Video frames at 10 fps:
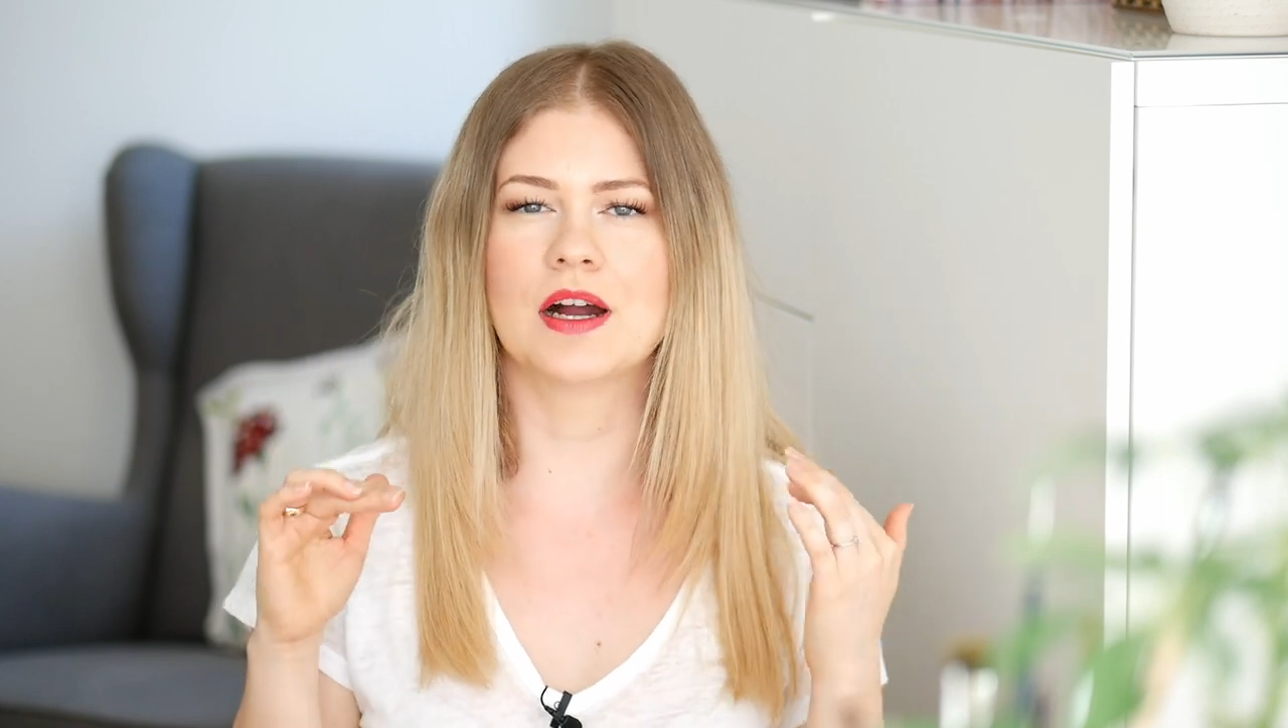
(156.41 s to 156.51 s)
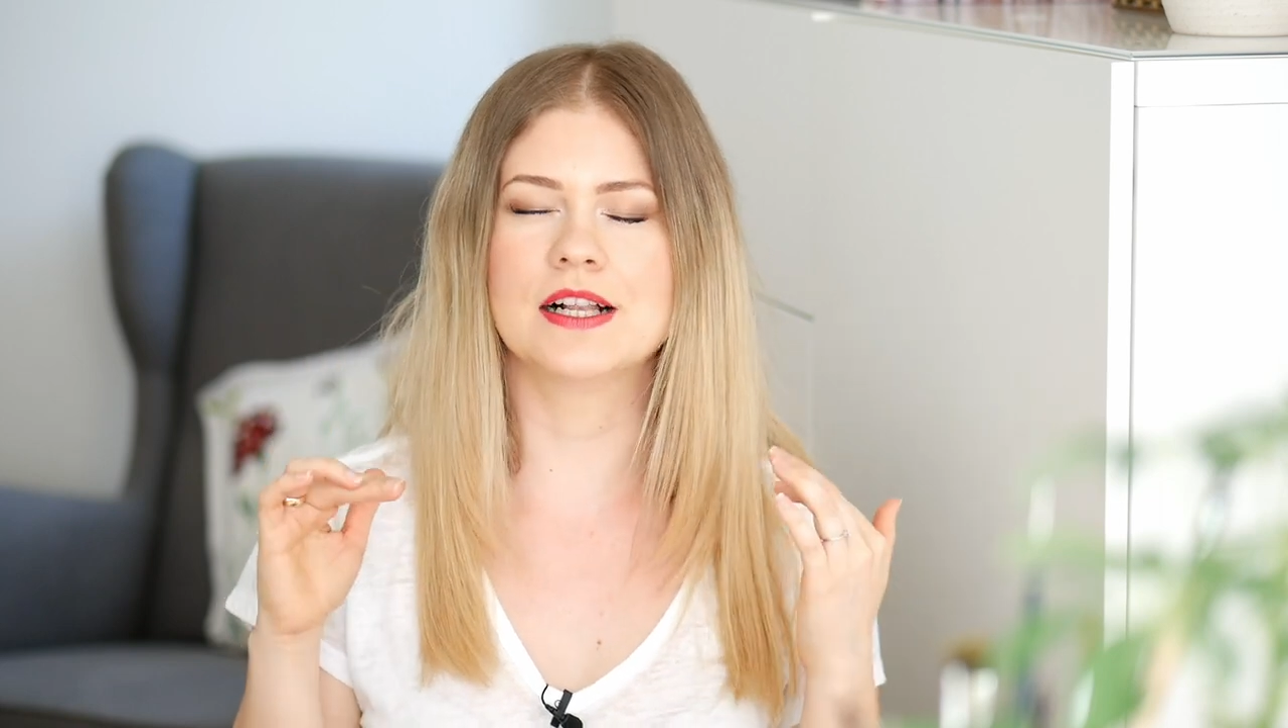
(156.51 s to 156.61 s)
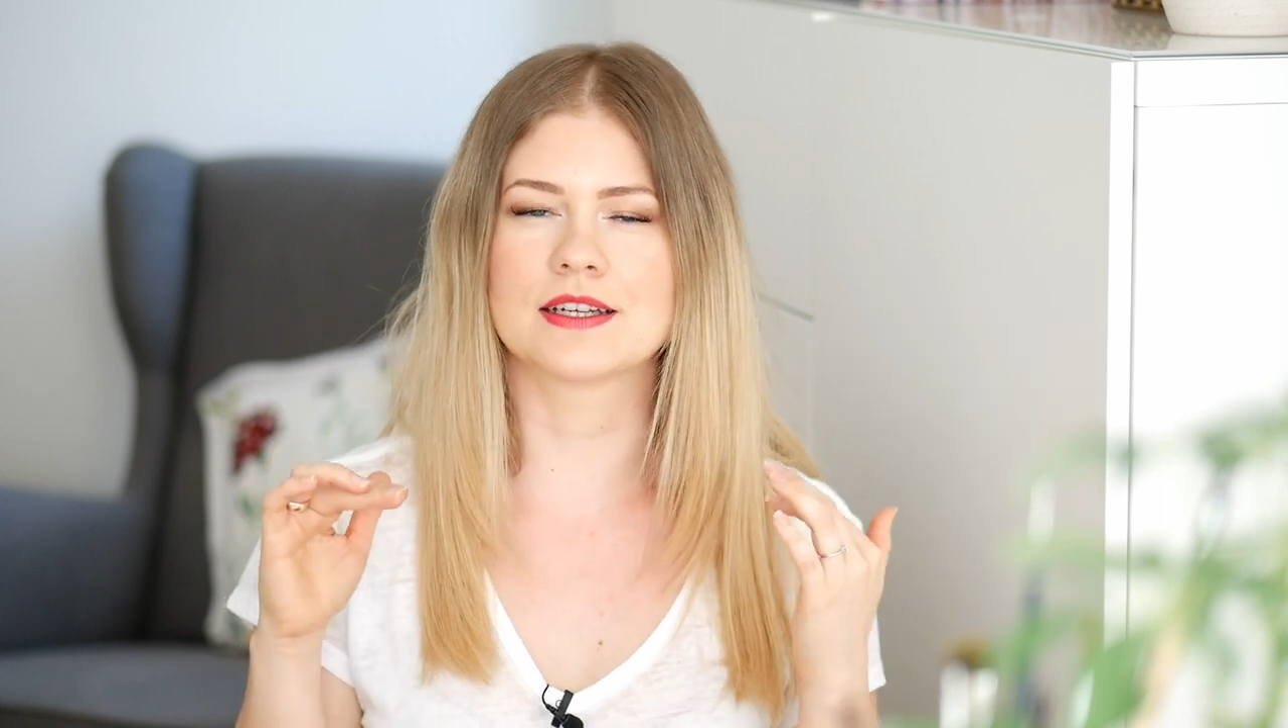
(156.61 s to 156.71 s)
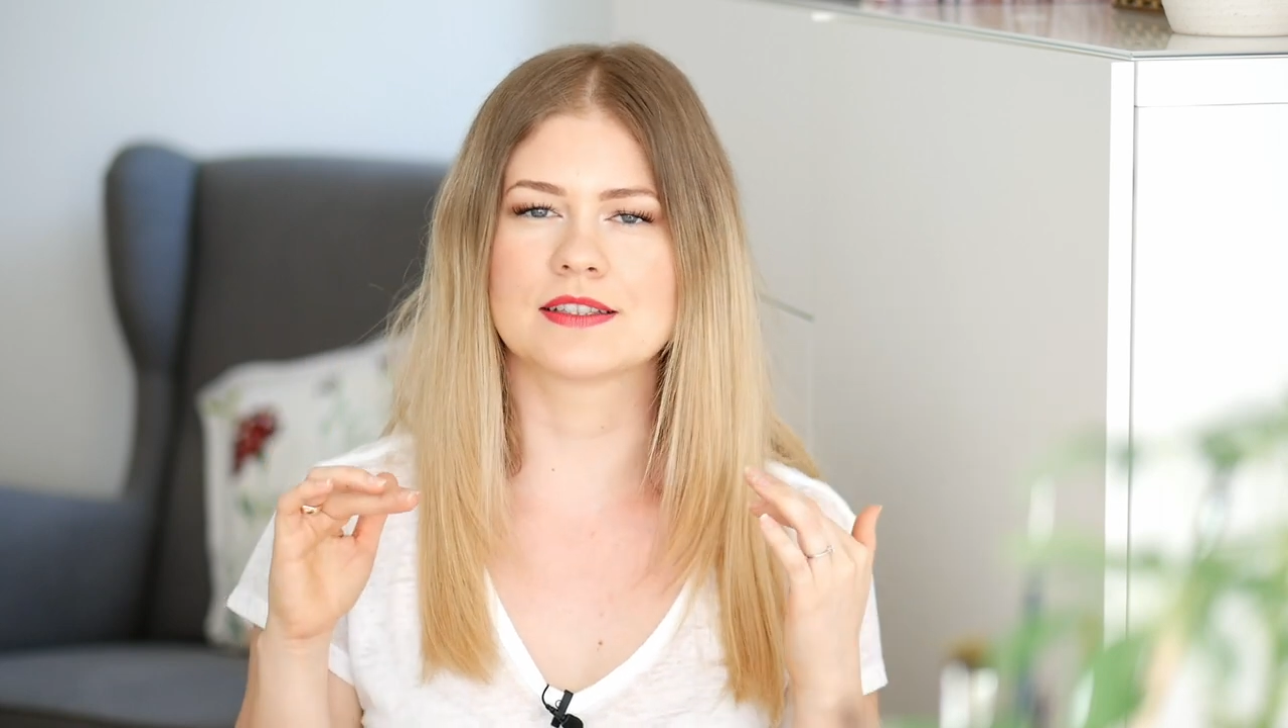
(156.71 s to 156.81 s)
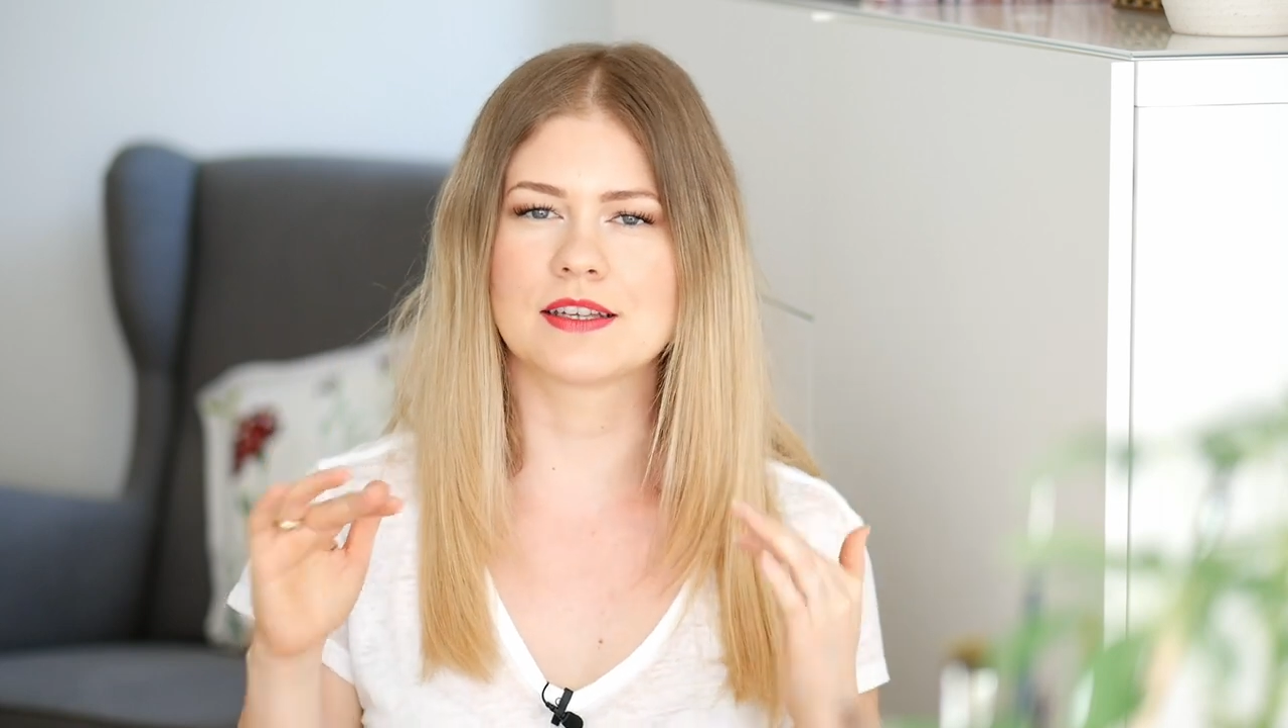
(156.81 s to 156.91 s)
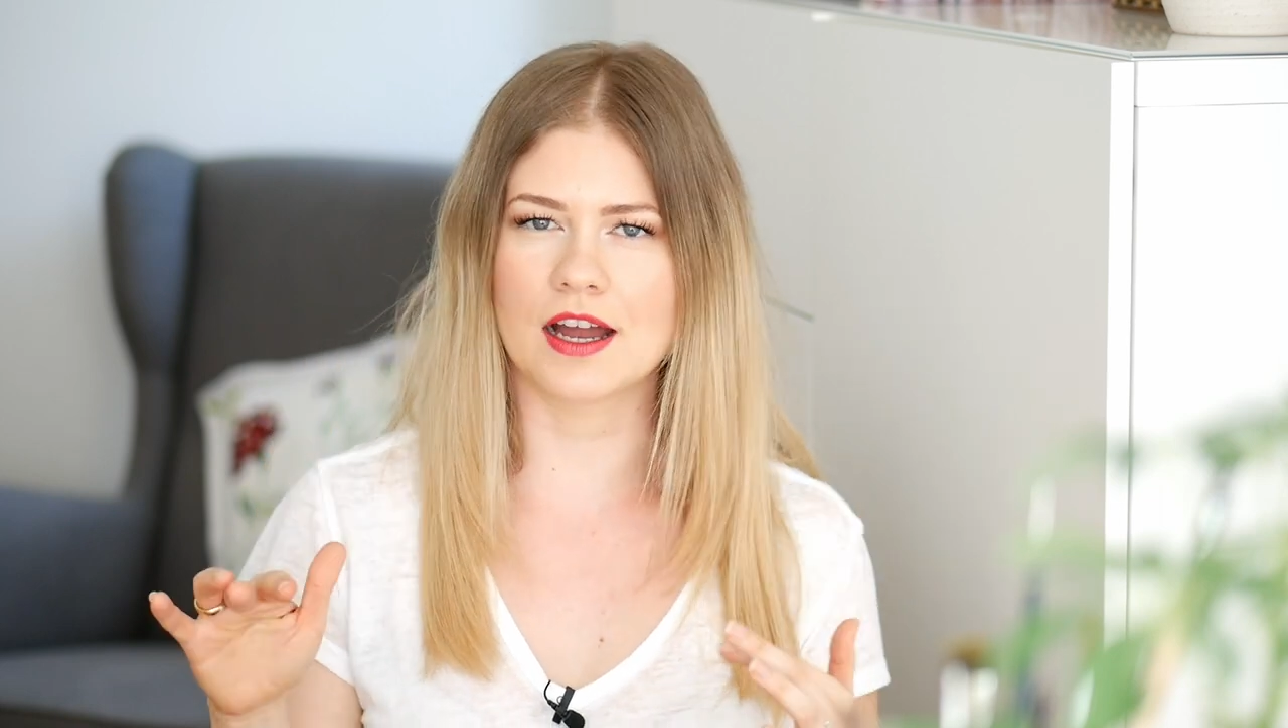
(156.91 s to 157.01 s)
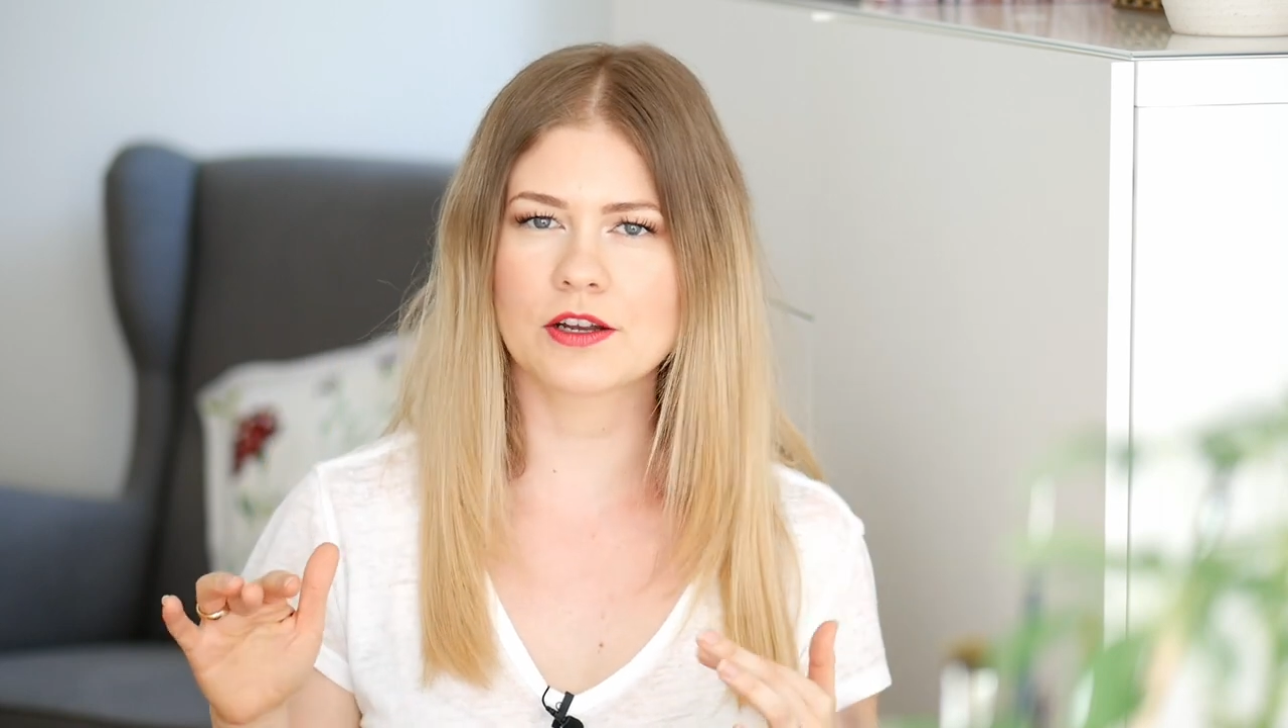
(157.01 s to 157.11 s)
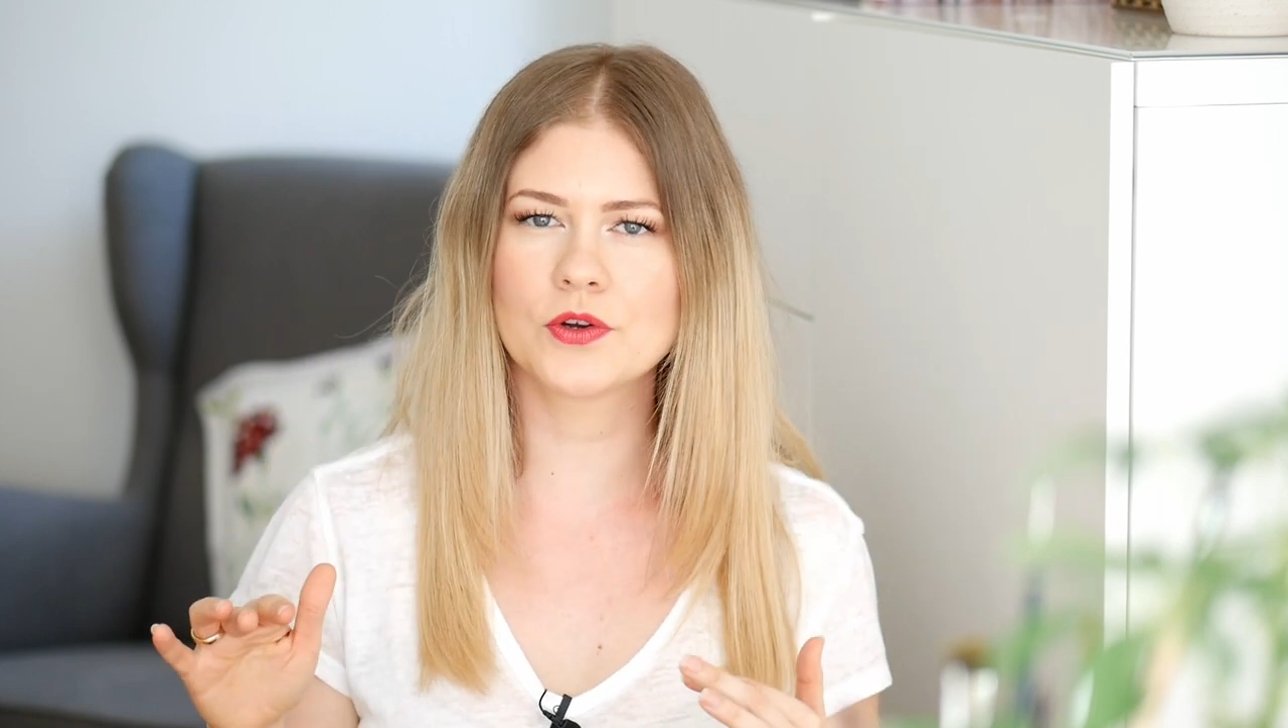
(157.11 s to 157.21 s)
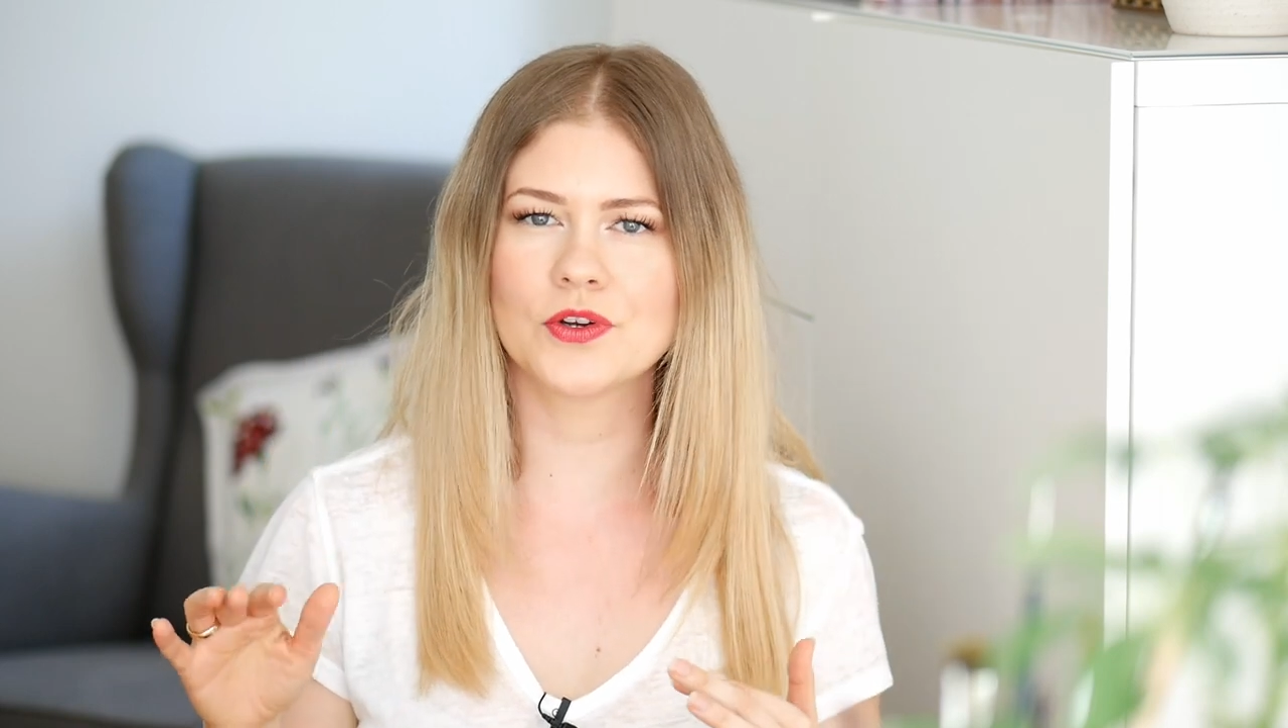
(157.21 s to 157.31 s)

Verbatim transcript: Alltag tragen